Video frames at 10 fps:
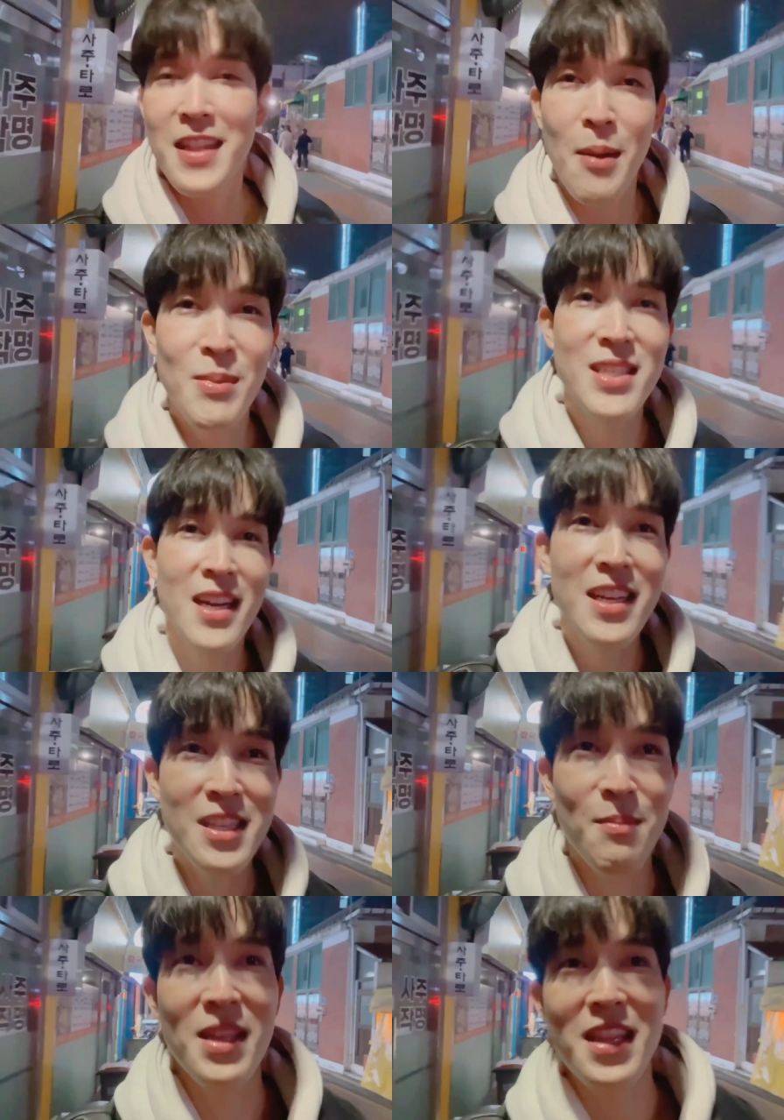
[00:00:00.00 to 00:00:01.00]
ทำมิชชั่นนี้
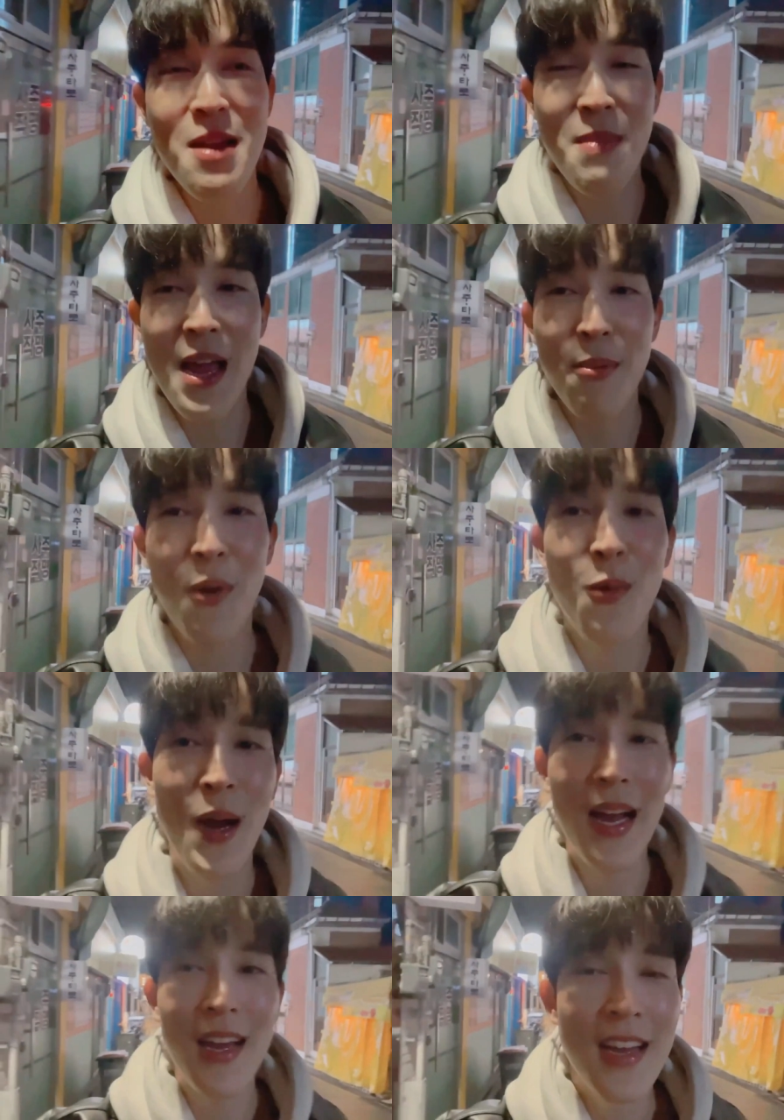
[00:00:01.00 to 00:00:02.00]
สำเร็จได้ไหมเพราะ
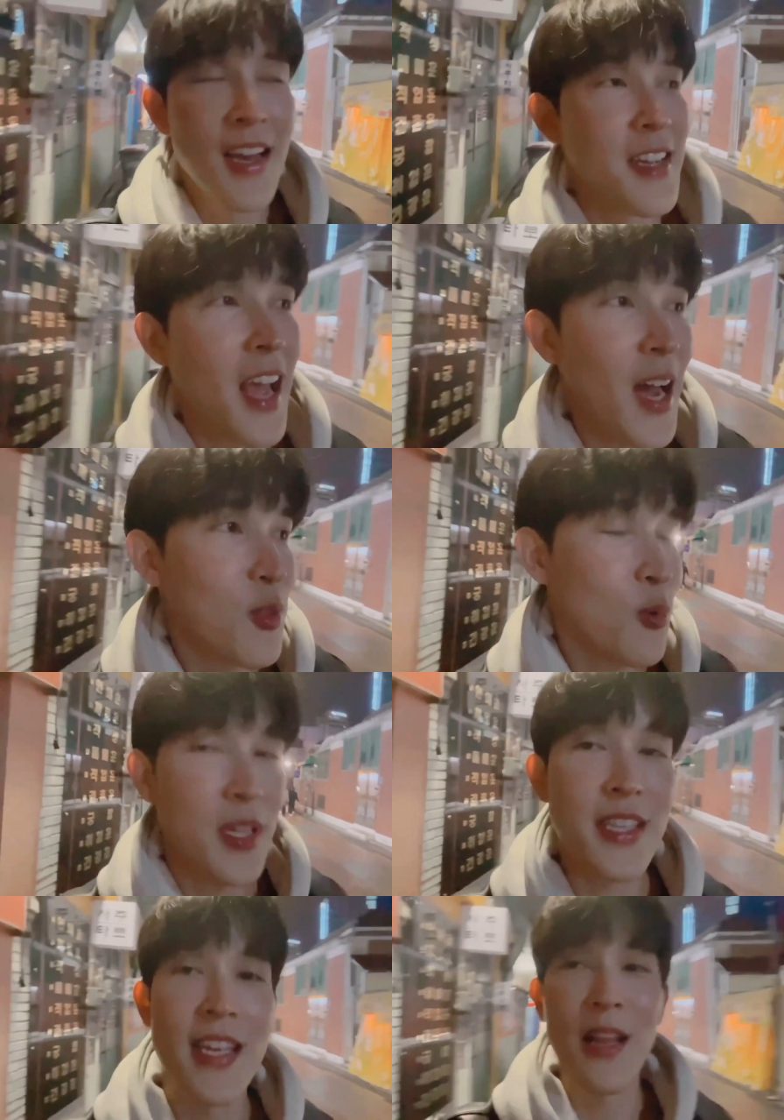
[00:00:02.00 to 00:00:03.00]
ว่าย่านตรง
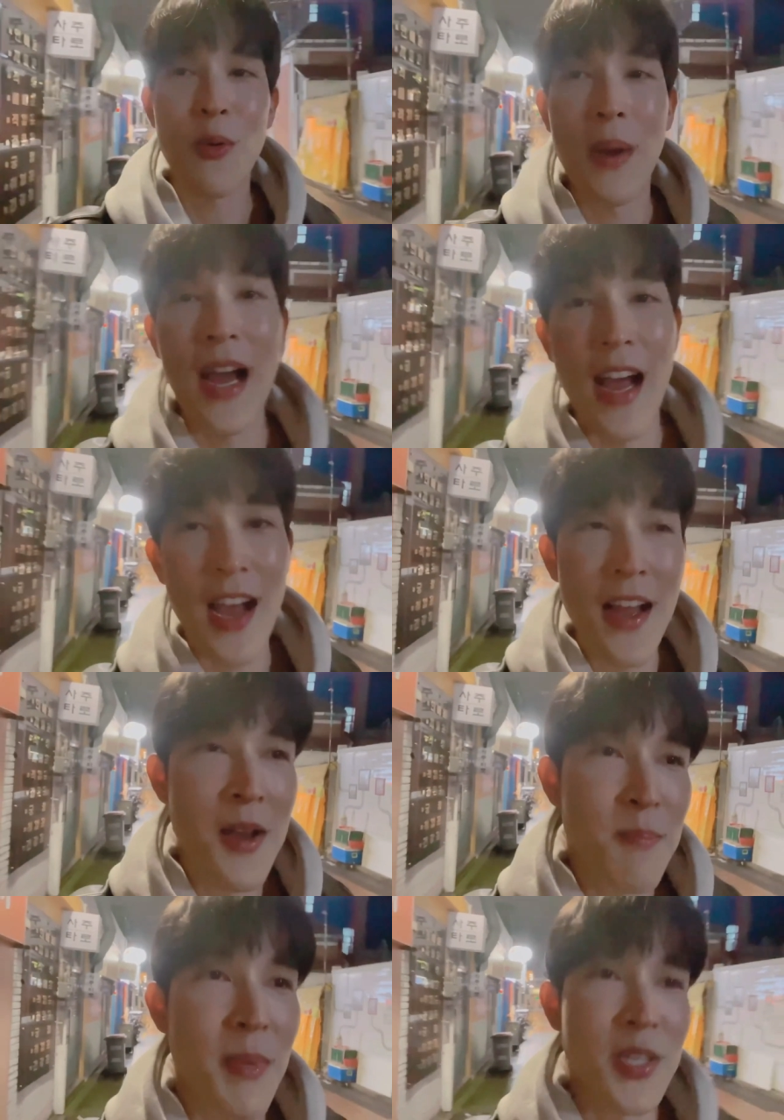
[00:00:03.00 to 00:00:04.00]
นี้ที่เรามา
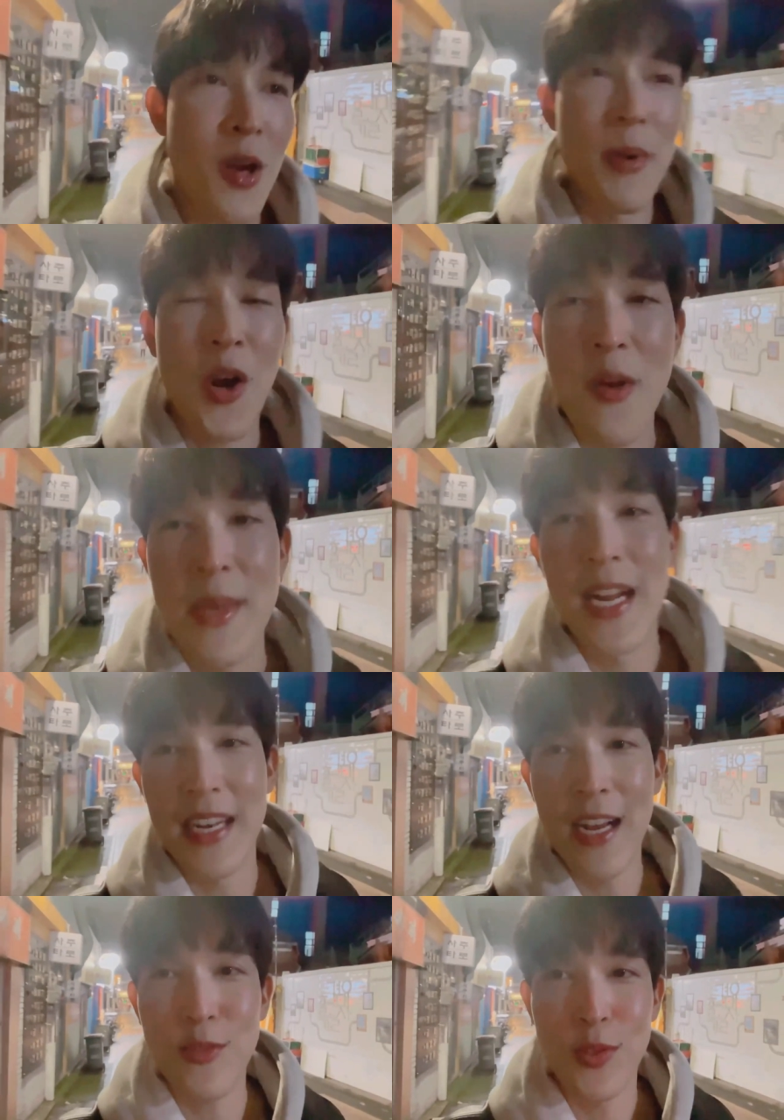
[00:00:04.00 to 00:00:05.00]
มันก็ไม่ค่อยมีอะไร
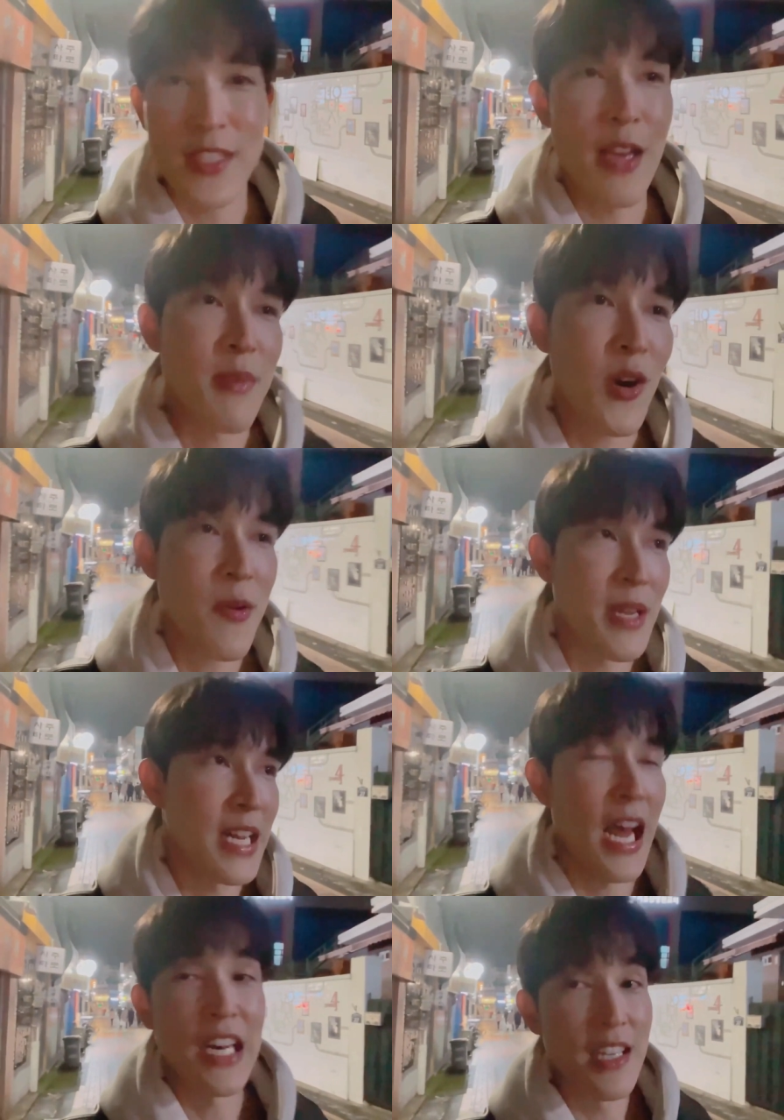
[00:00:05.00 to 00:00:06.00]
น่าสนใจไม่ค่อยมีอะ
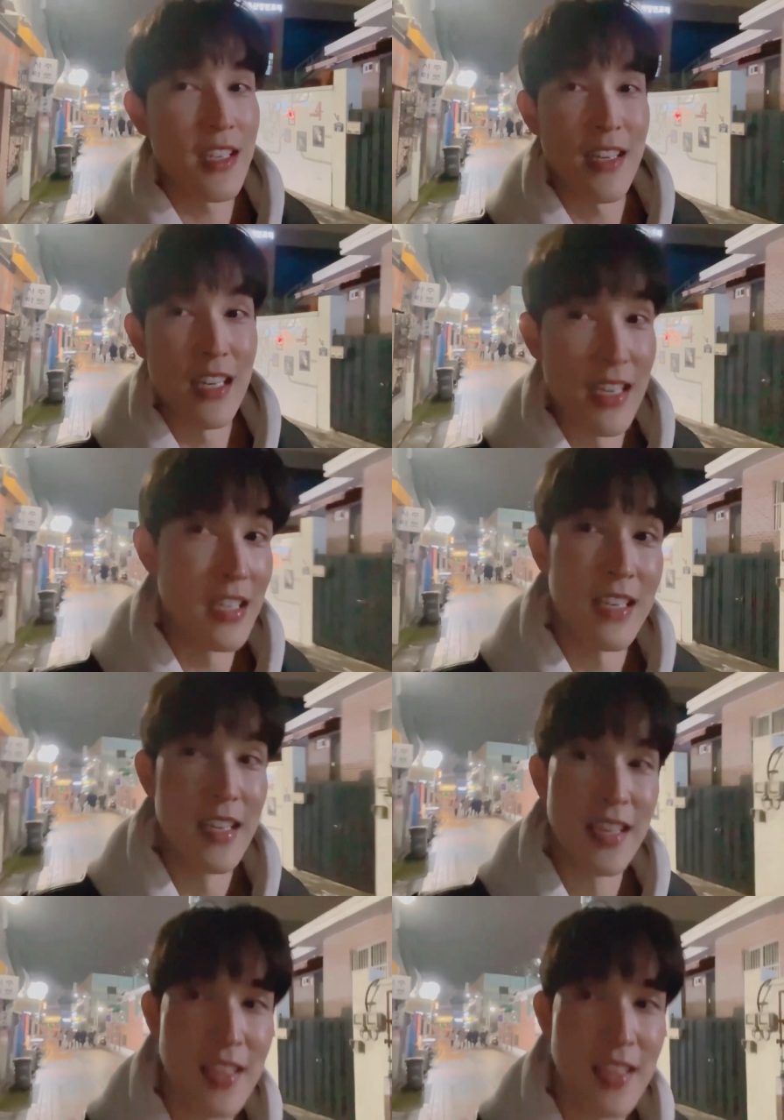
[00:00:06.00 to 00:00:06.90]
ไรน่าเดินเลย